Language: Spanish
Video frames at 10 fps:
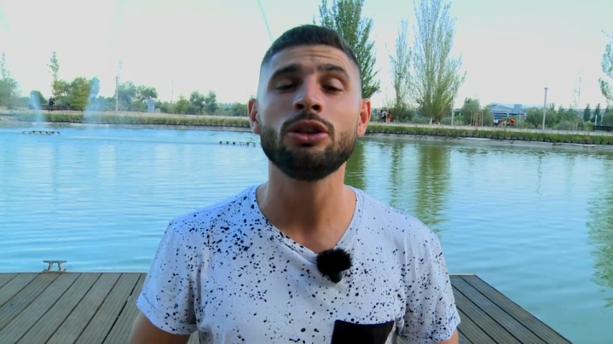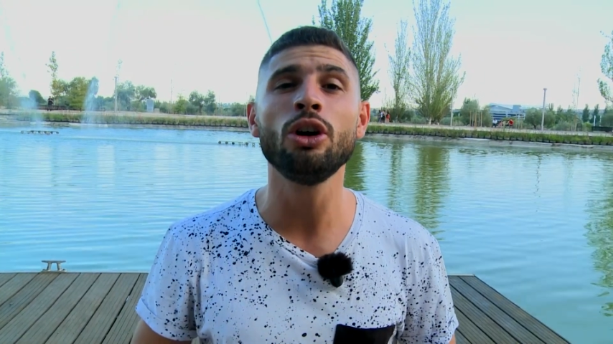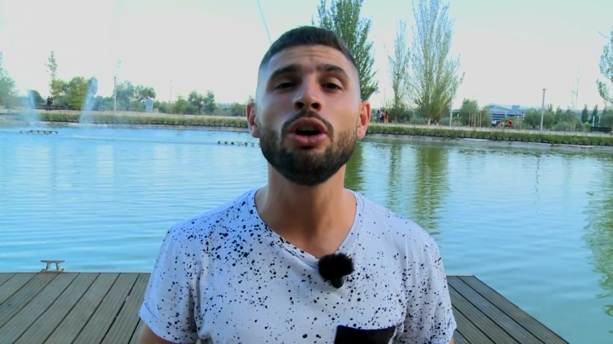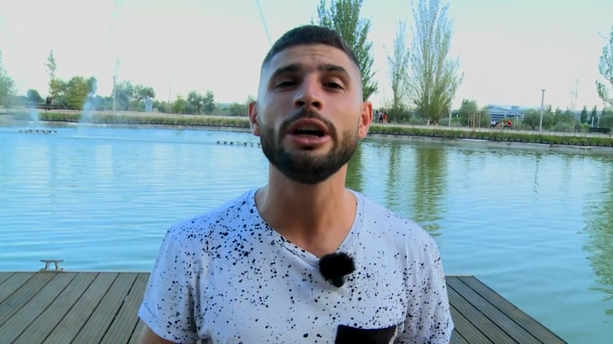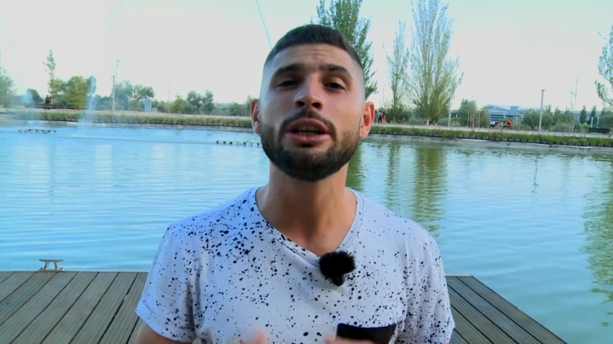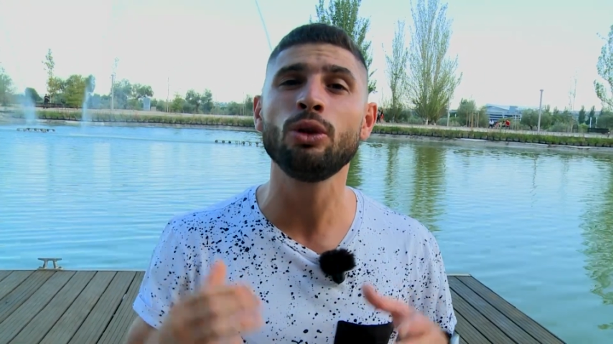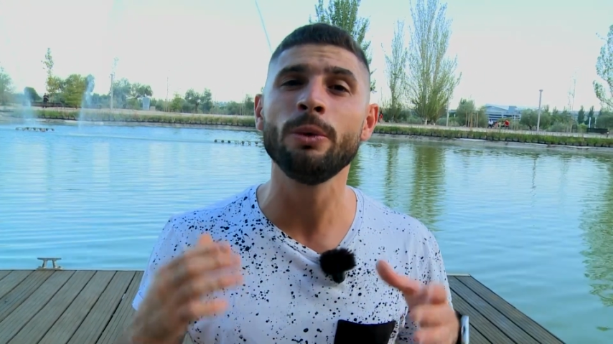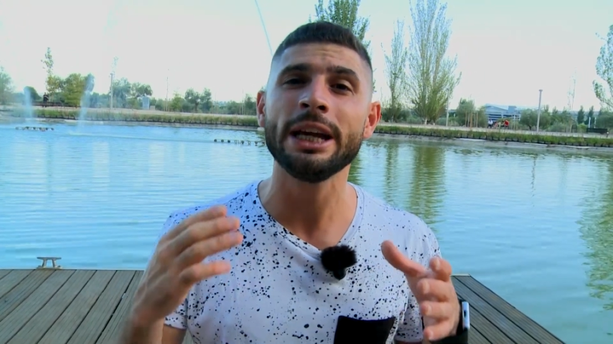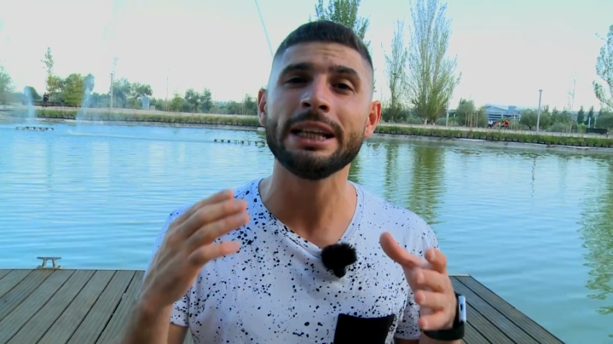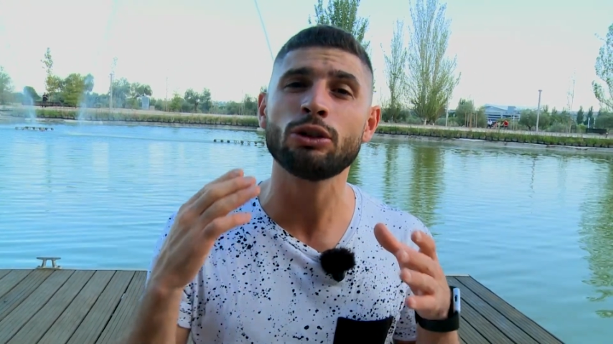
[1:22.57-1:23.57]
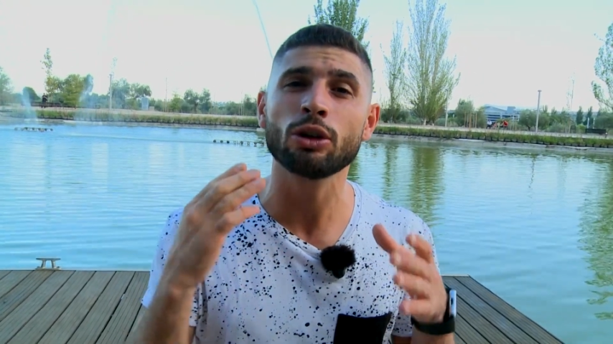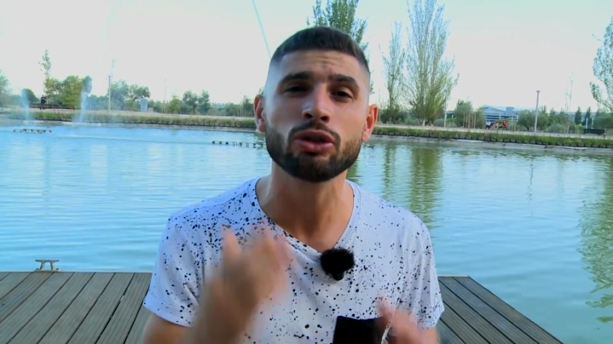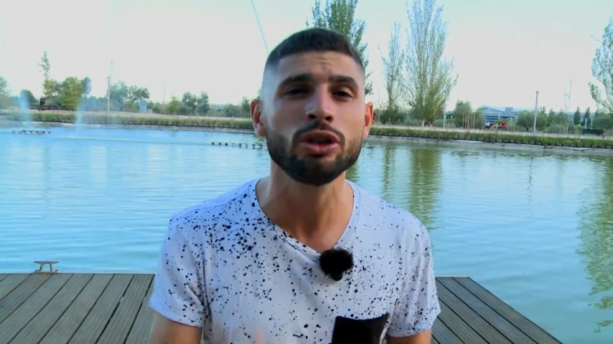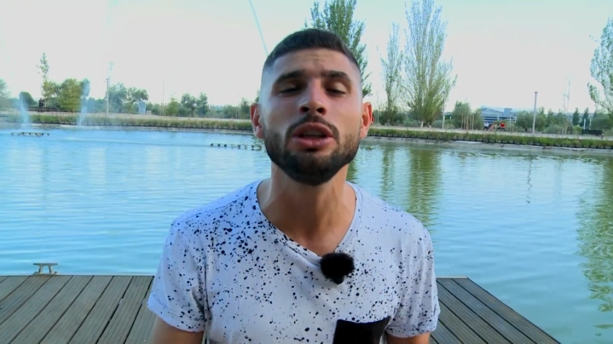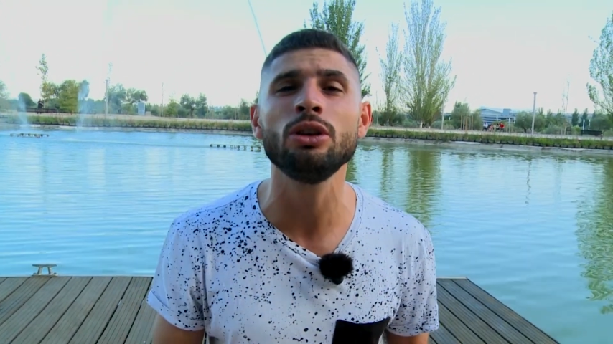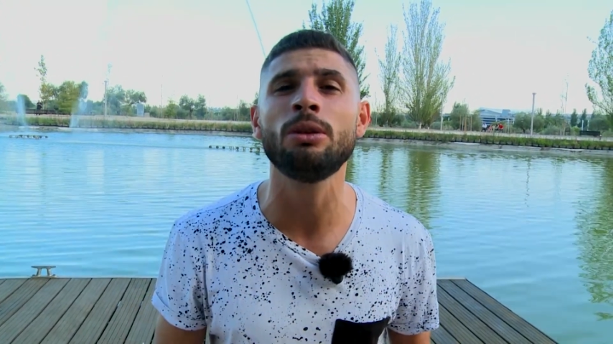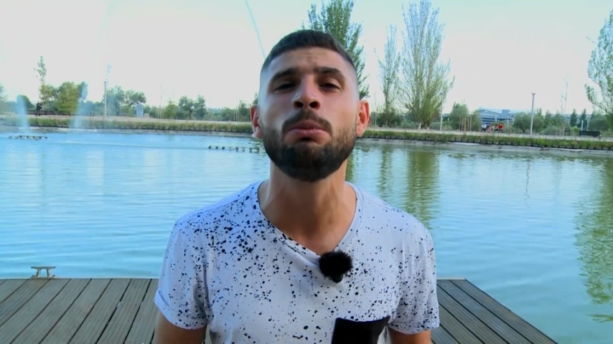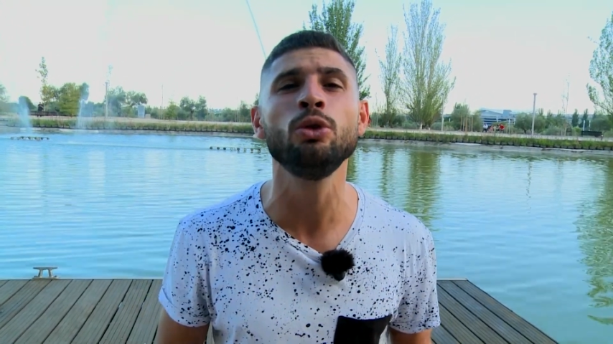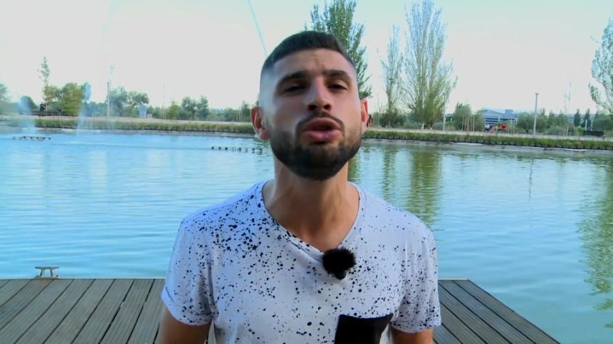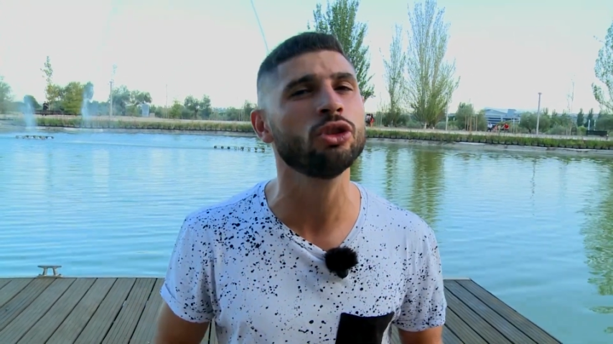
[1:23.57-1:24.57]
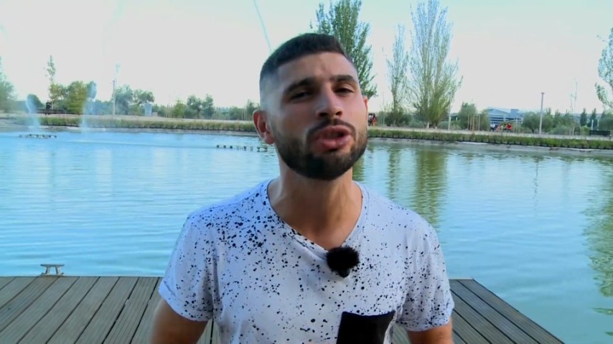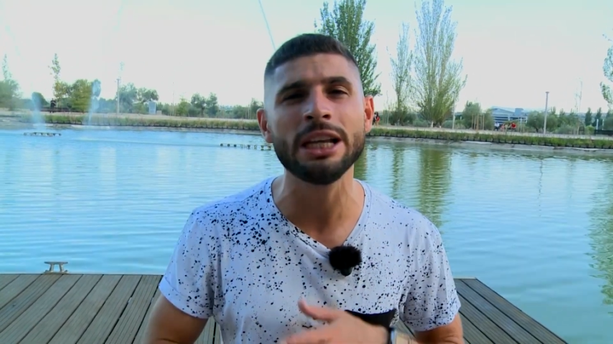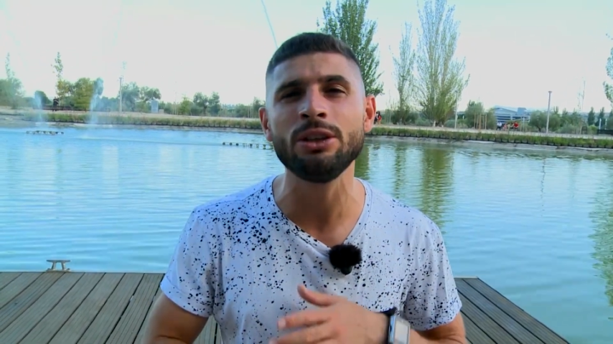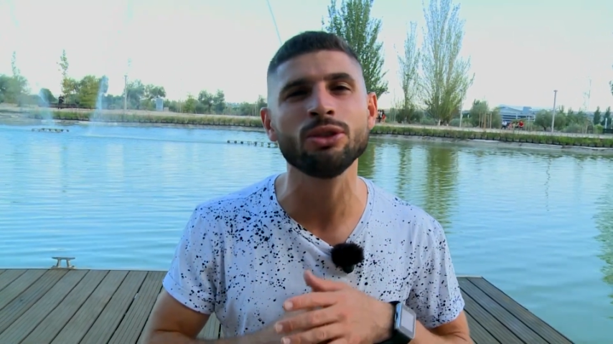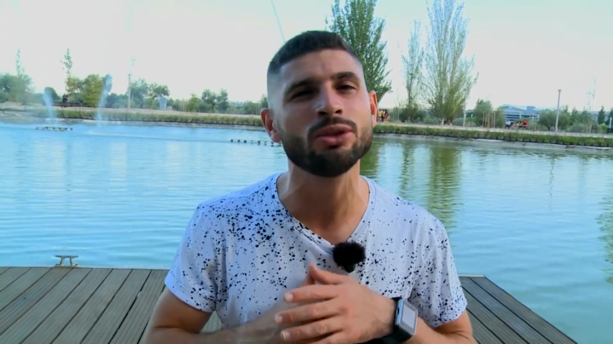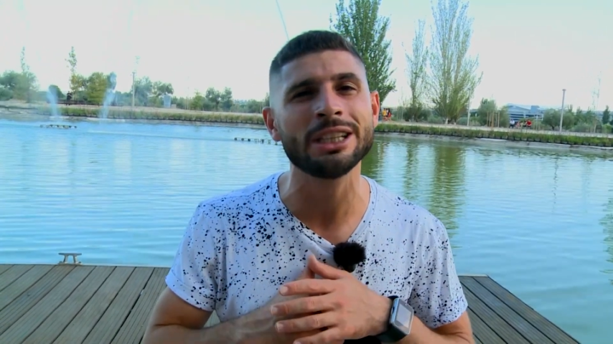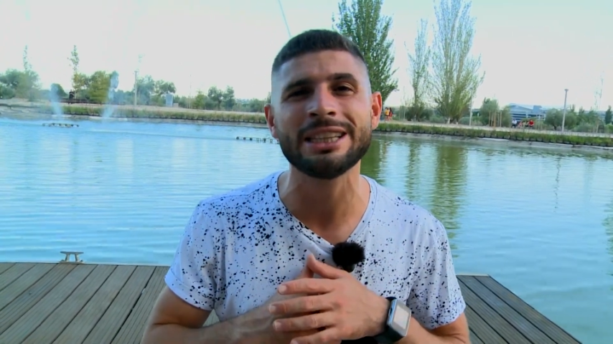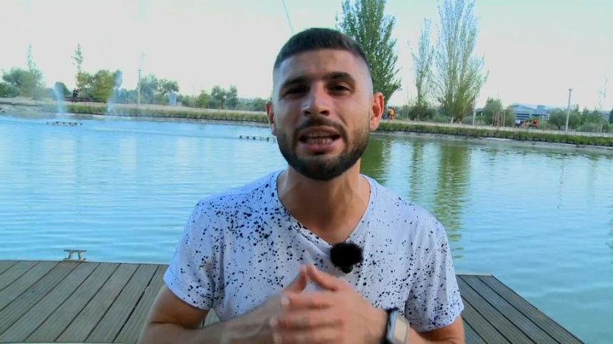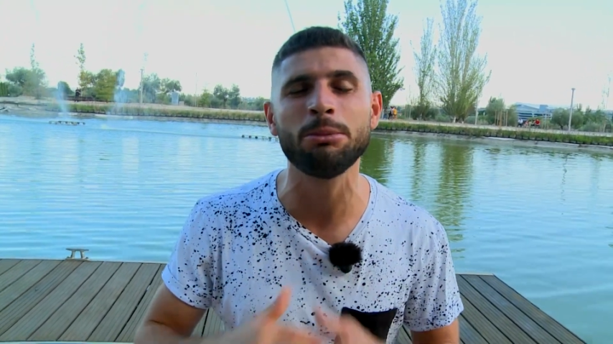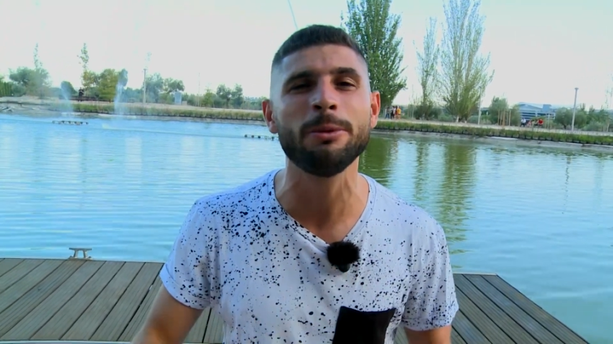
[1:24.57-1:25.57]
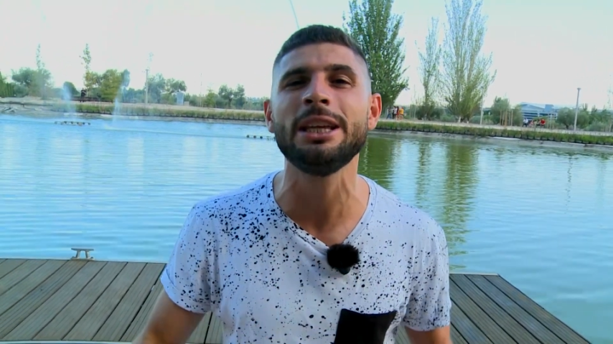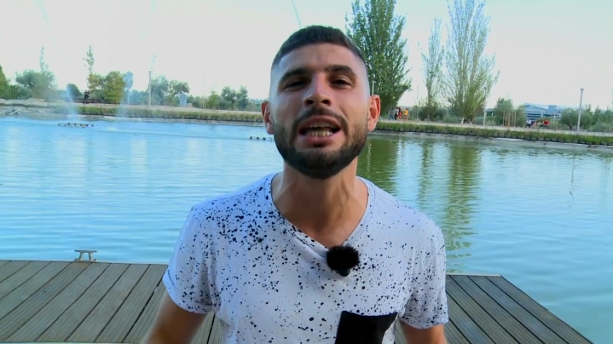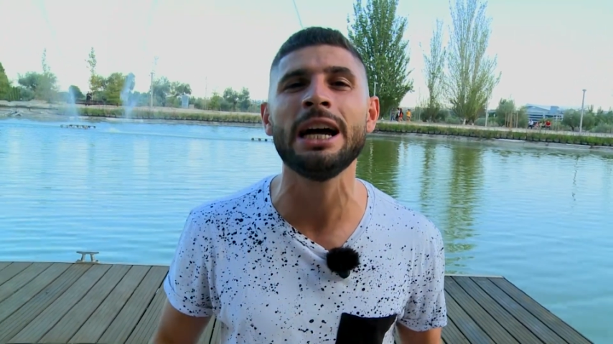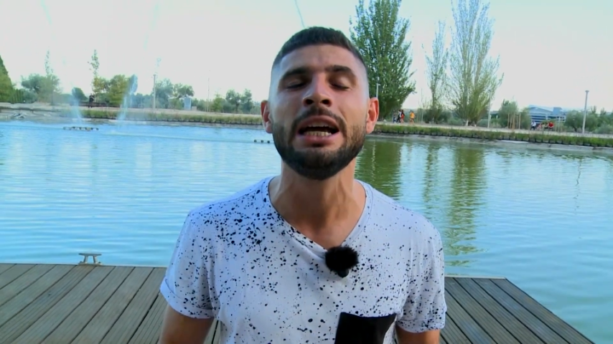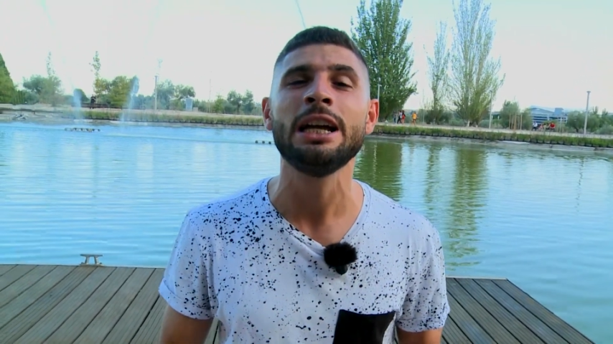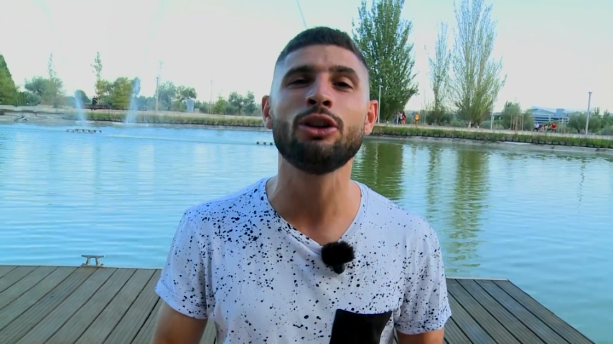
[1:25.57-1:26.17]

Yo estuve torcido muchos años de mi vida,